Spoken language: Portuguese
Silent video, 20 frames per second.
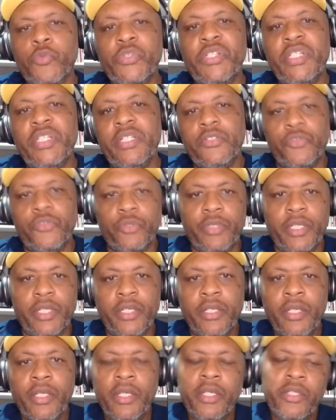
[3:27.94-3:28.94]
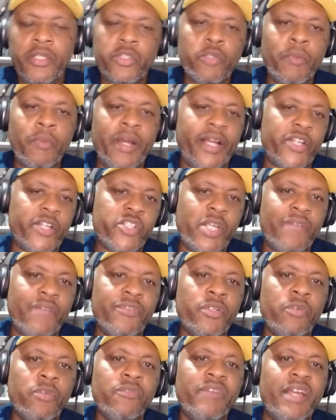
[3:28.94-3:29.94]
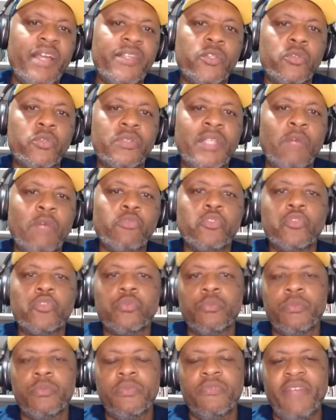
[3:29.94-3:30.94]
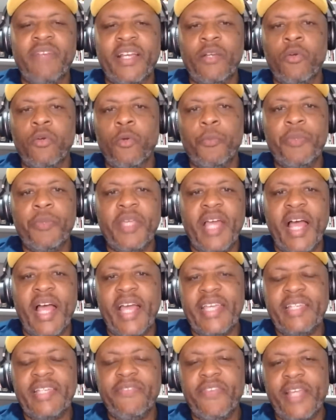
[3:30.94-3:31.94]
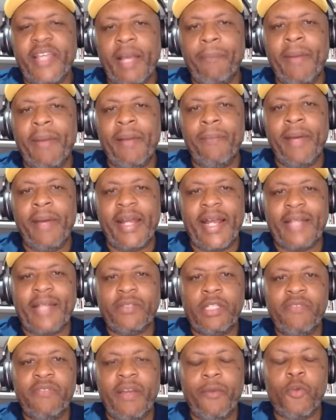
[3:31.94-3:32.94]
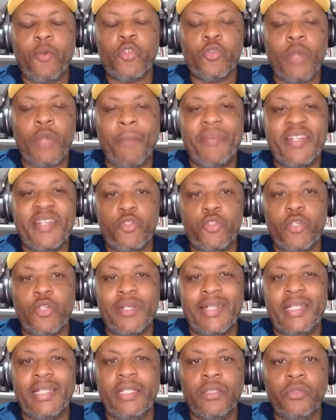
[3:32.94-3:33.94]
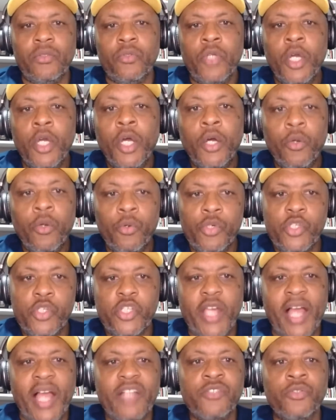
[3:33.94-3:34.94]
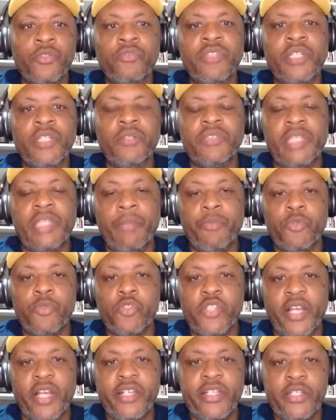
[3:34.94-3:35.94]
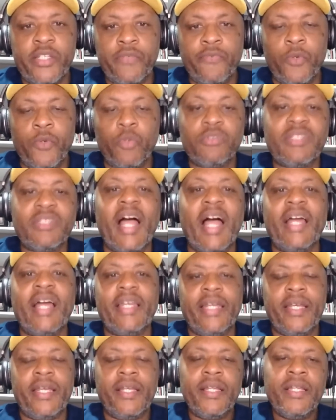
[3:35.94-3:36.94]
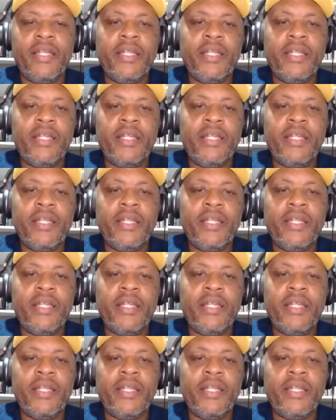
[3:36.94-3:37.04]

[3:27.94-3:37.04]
no início, né? Que o Makachev não vai dar um, vai golpear e ficar barato. Ele vai continuar pressionando o Charles, não dando tempo do Charles voltar, né?